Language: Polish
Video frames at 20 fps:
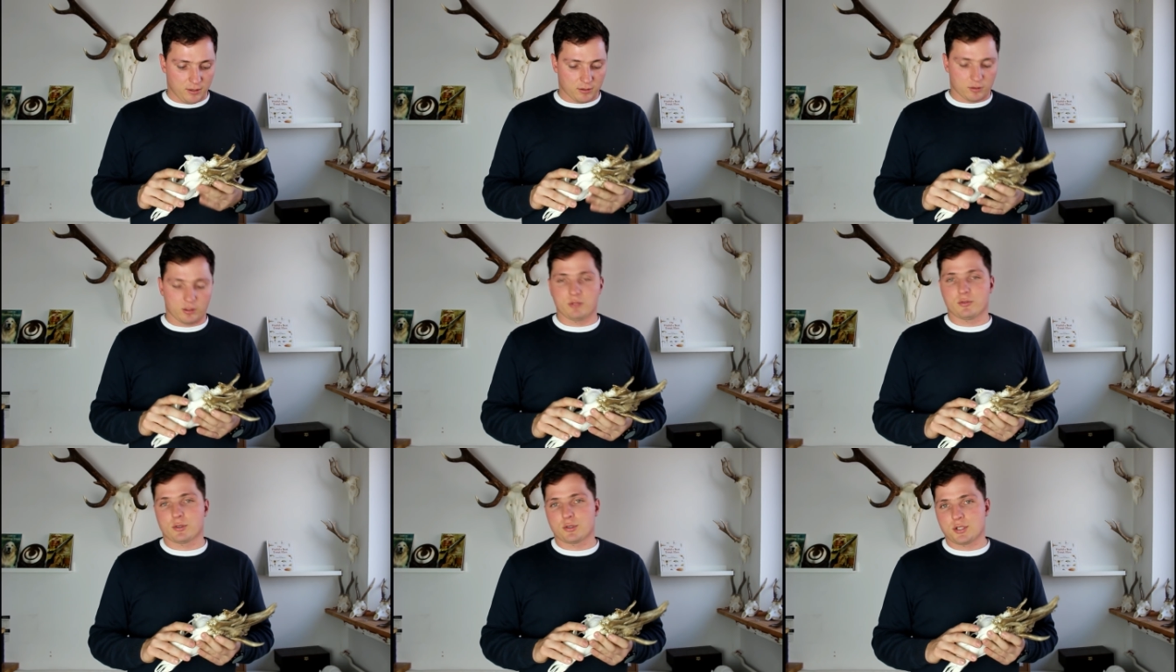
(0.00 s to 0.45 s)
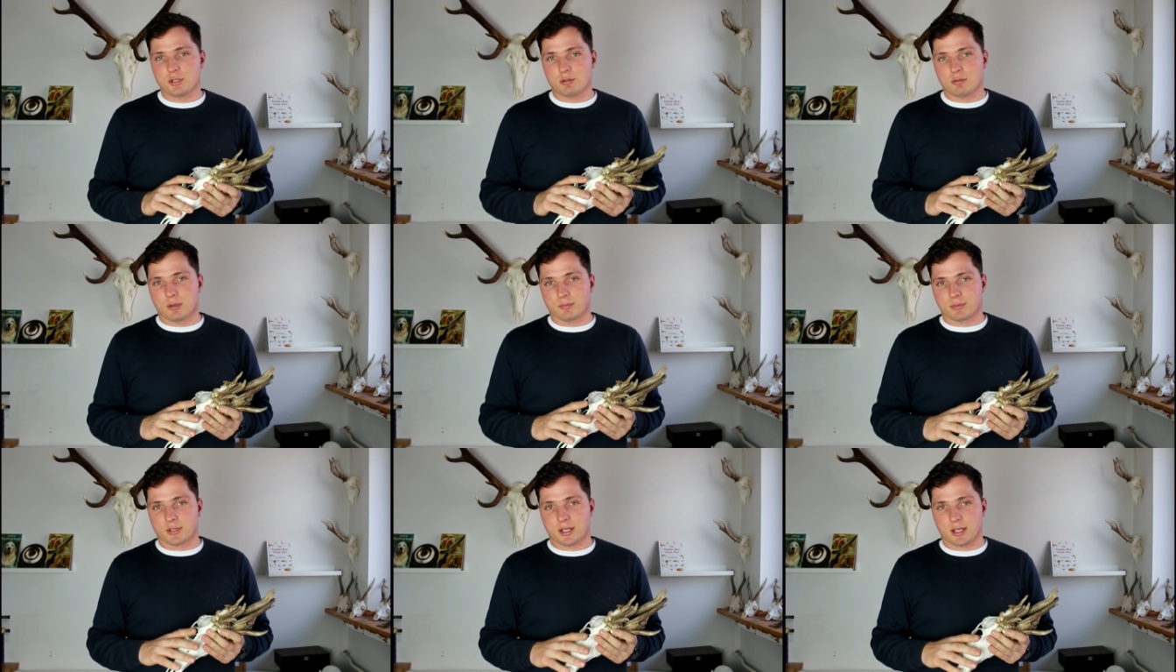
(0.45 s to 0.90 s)
No i
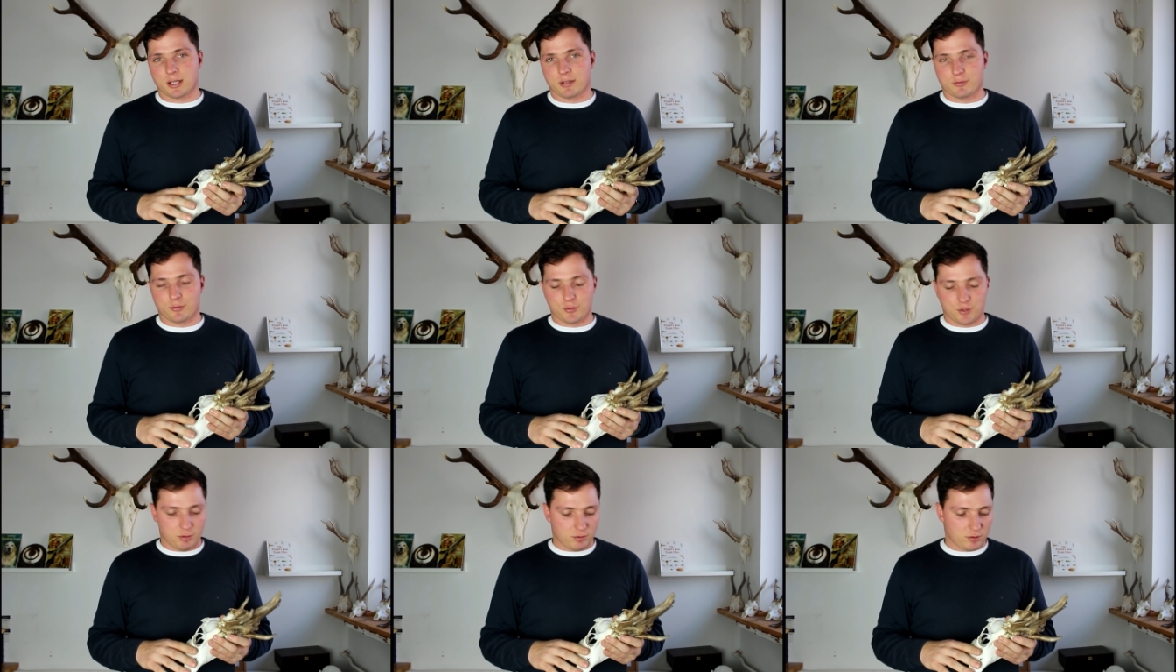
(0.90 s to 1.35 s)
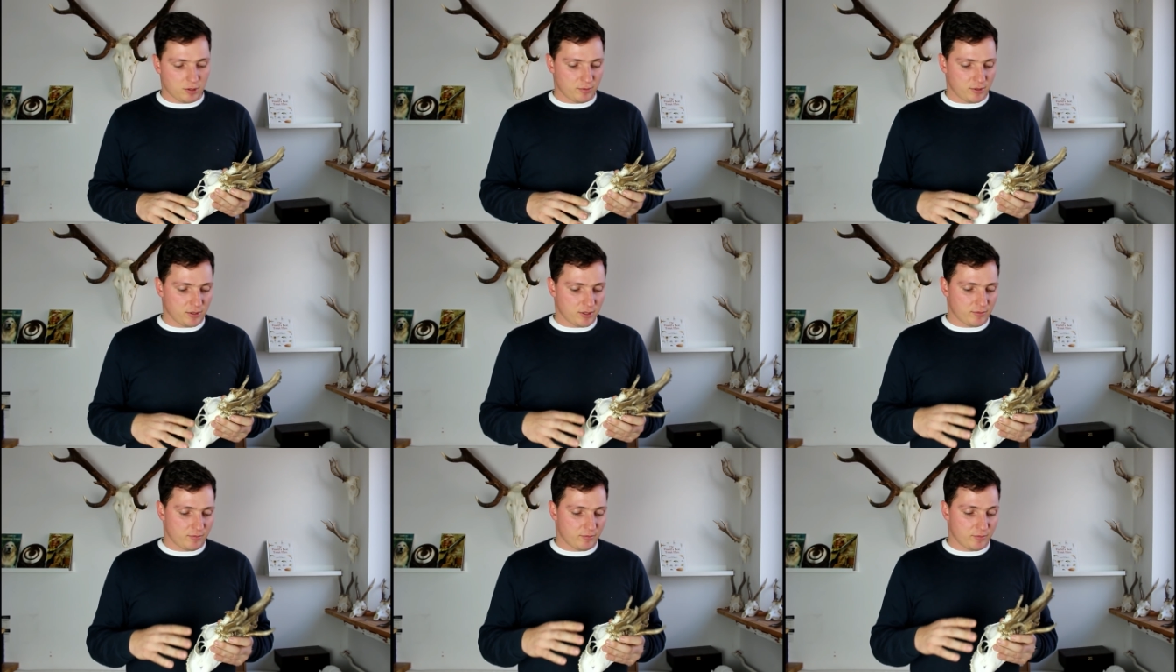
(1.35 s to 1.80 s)
wróciłem, tak?
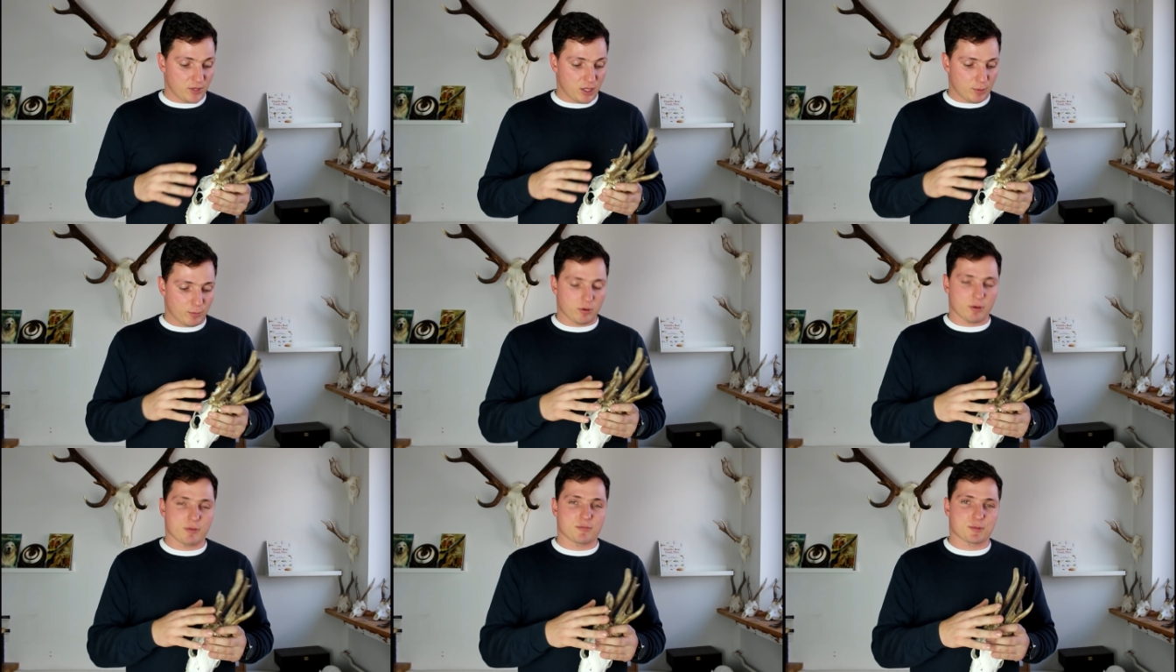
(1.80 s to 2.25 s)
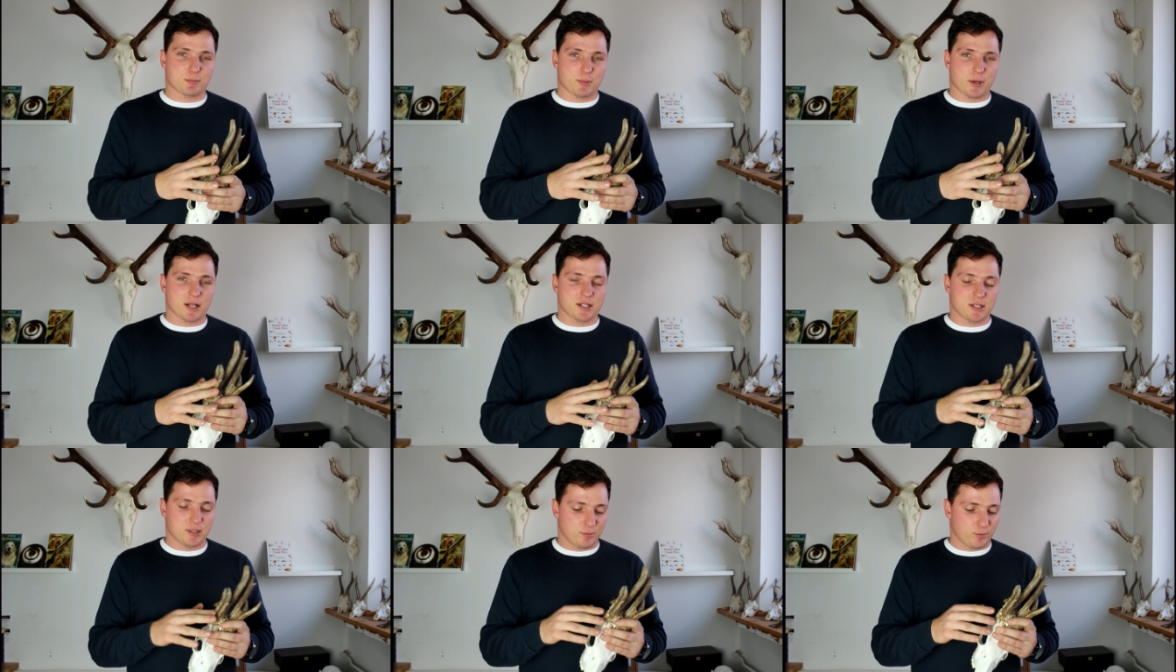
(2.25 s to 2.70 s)
Wróciłem, nie, nie mogłem
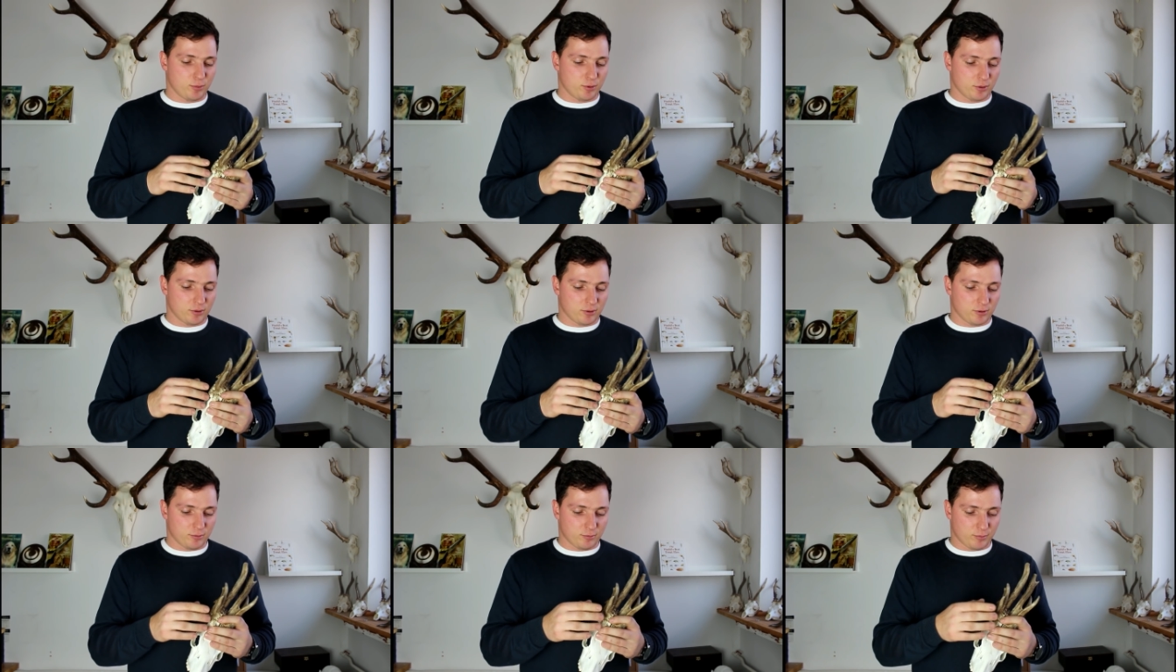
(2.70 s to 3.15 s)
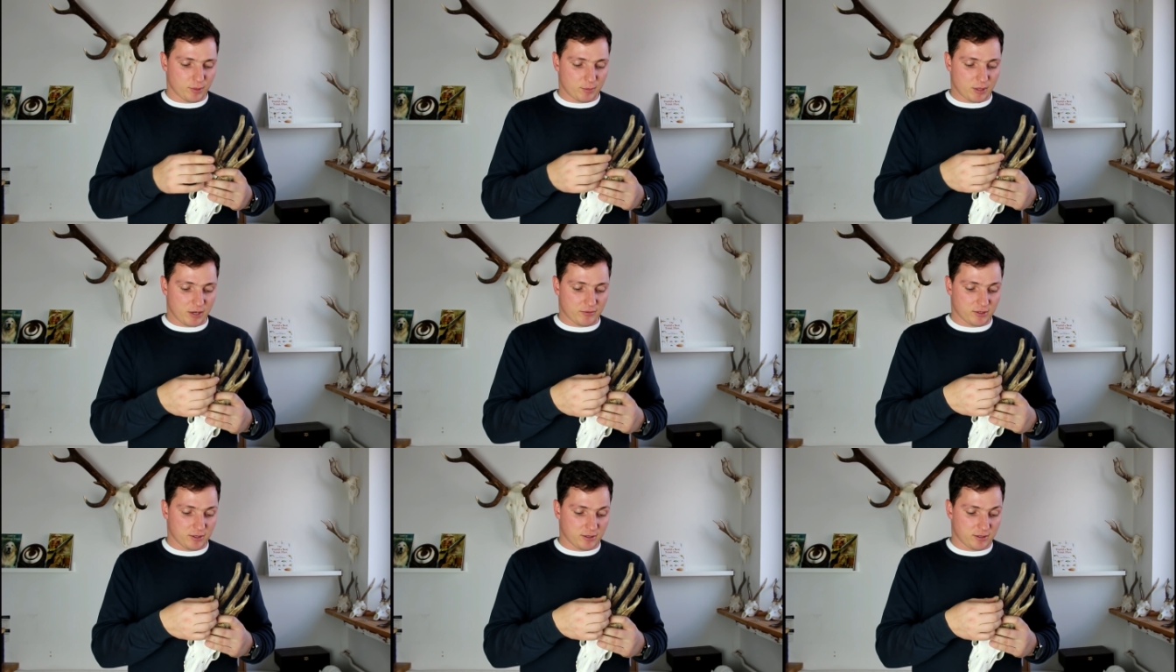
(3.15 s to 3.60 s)
spać, bo
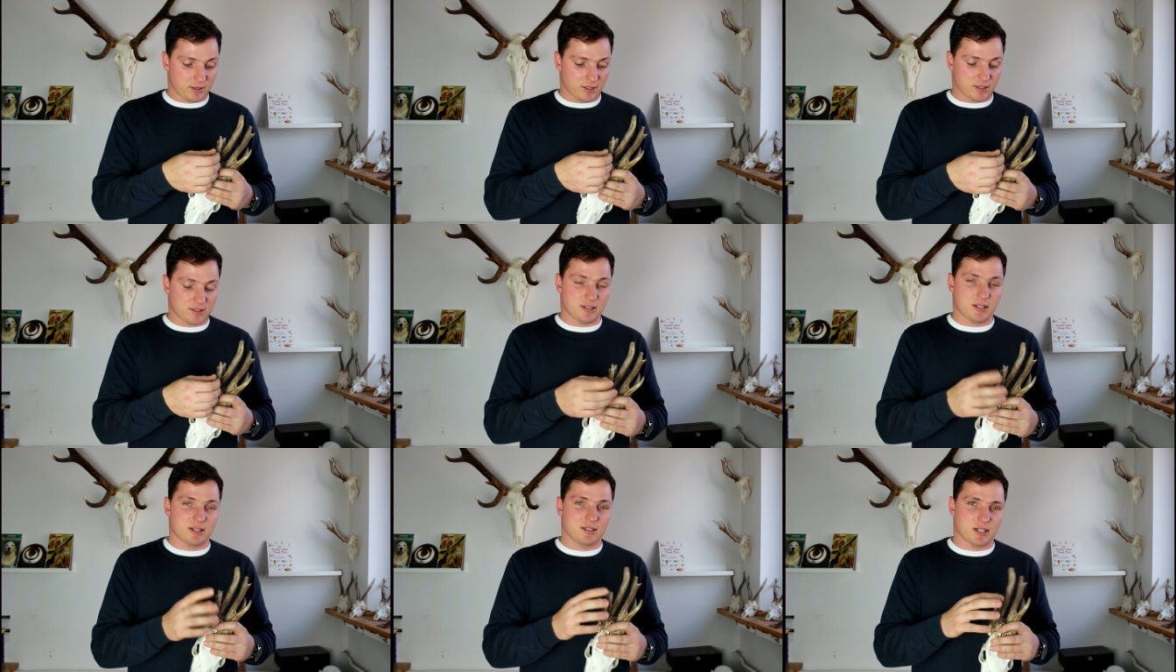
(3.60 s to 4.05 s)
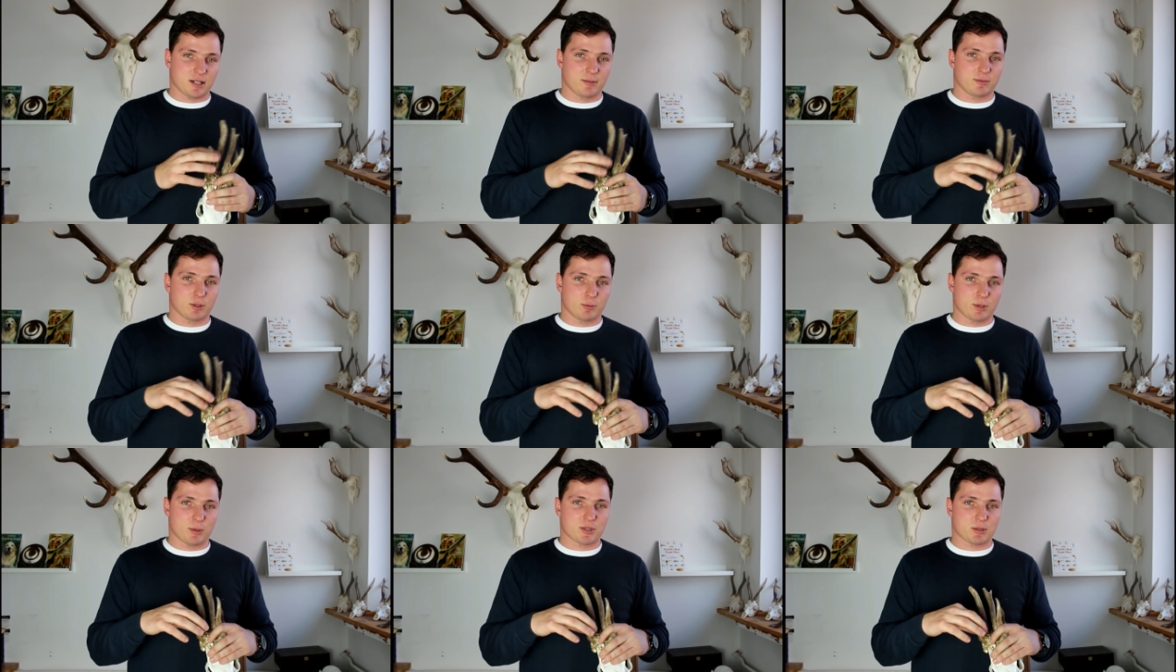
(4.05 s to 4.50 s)
naprawdę te zdjęcia
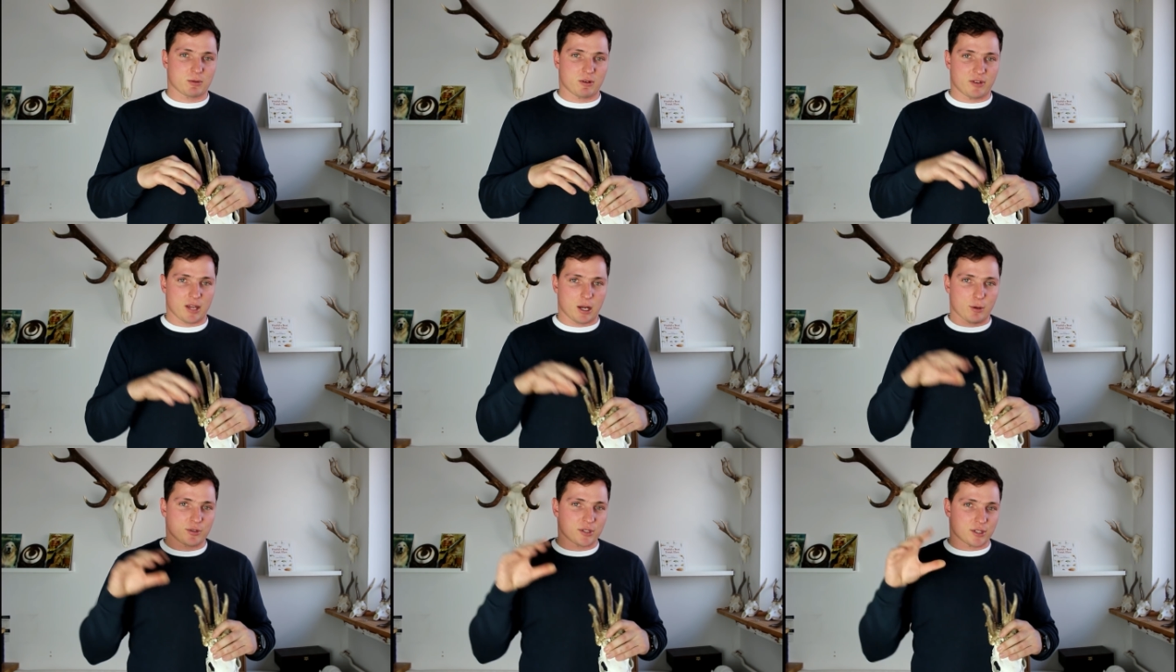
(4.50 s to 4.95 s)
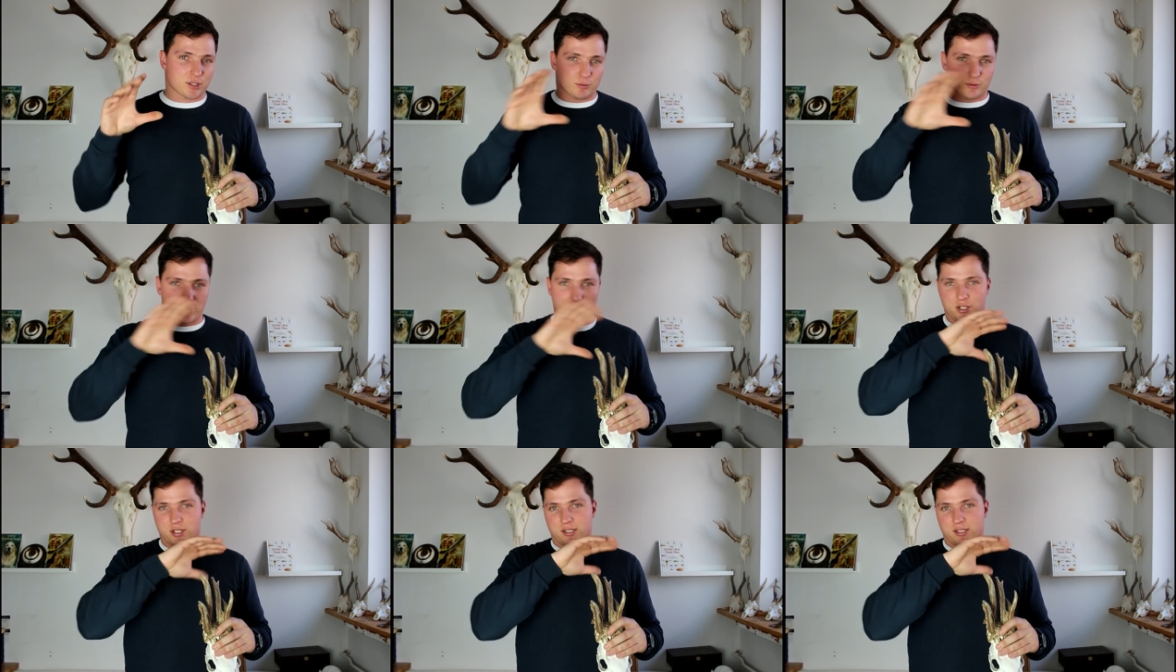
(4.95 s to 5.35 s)
do mnie przemawiały, zresztą też